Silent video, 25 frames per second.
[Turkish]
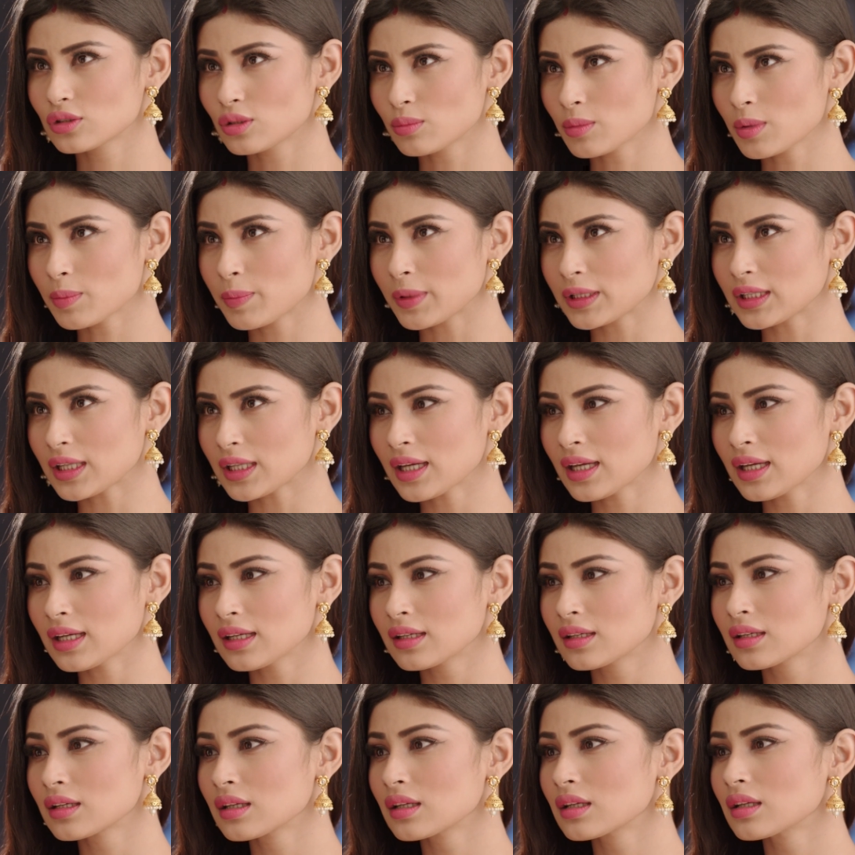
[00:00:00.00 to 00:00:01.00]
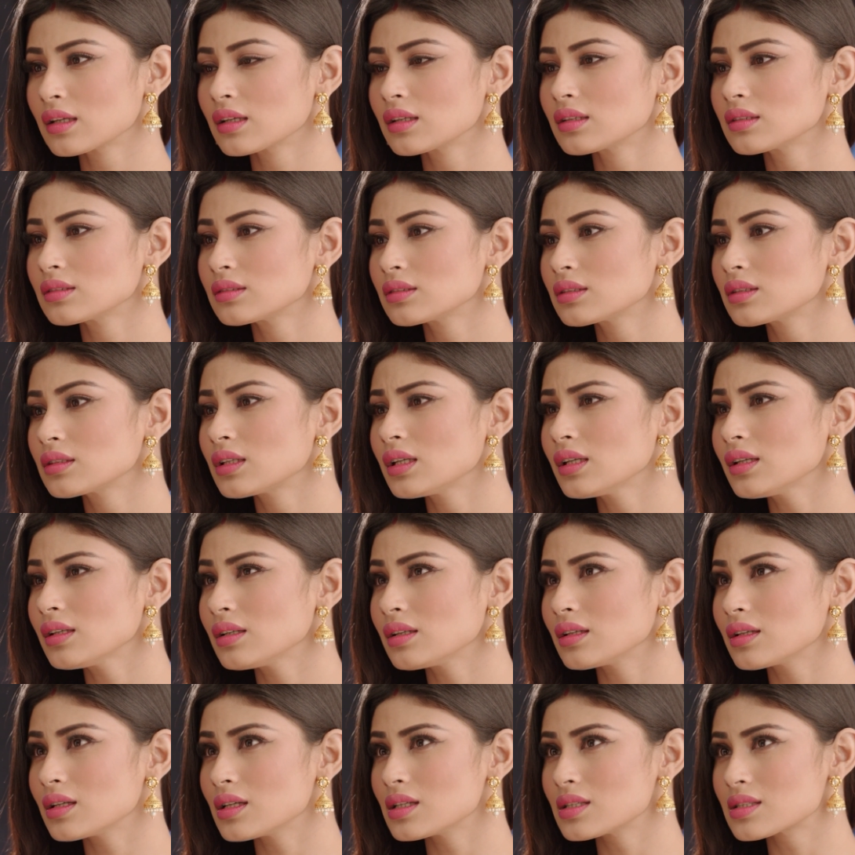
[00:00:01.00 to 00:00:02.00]
Peki sen
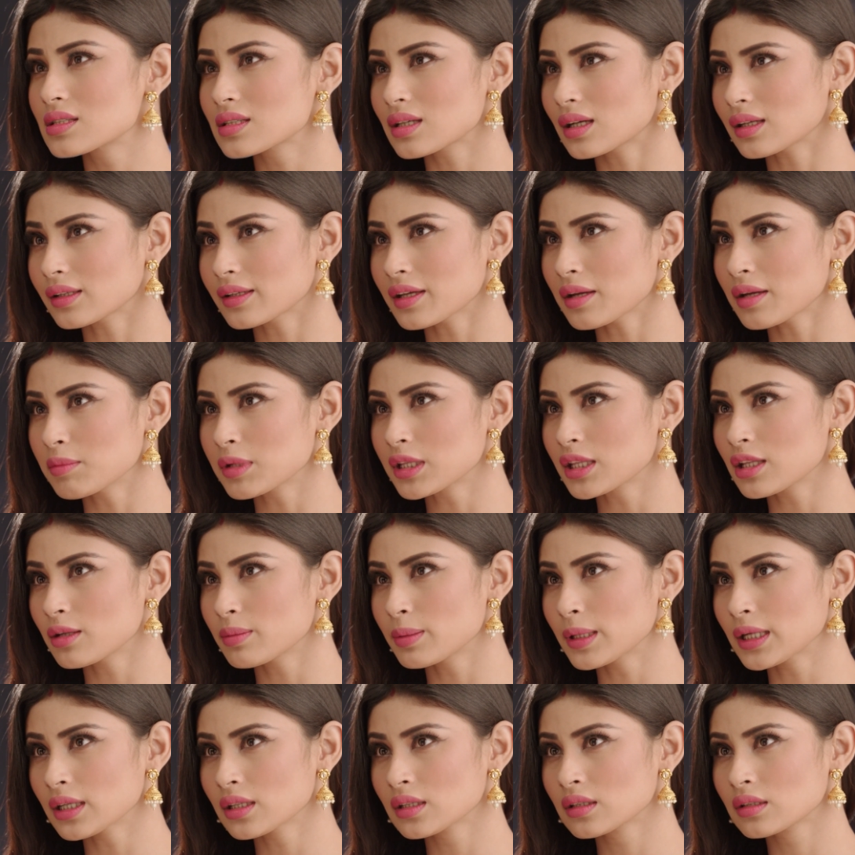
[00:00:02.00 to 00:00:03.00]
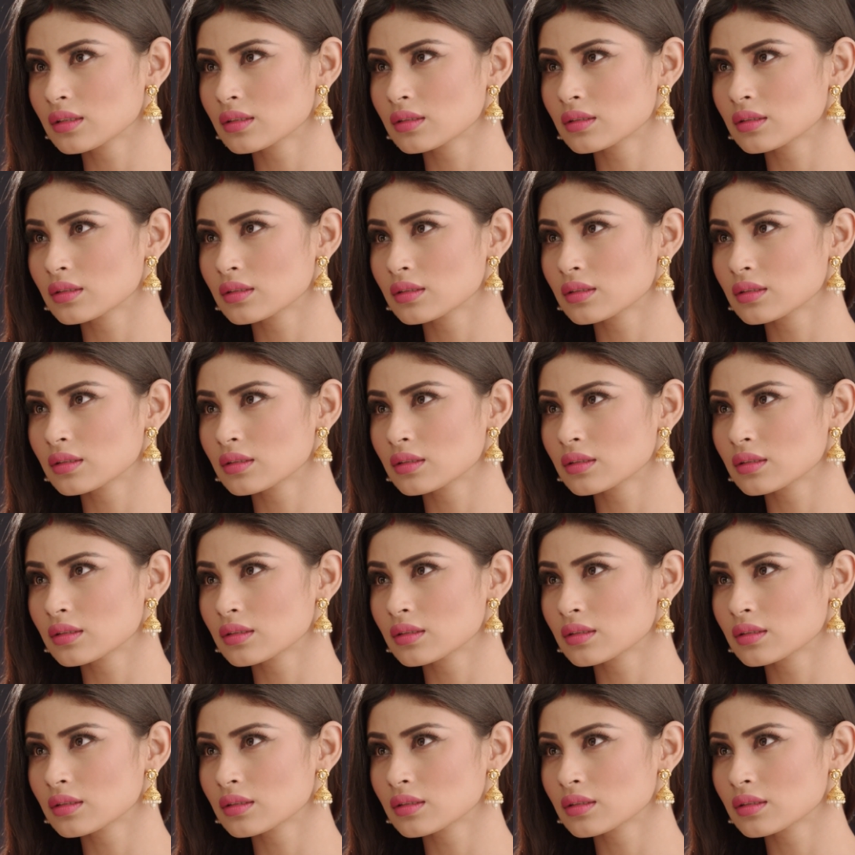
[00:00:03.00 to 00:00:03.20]
anlamını biliyor musun?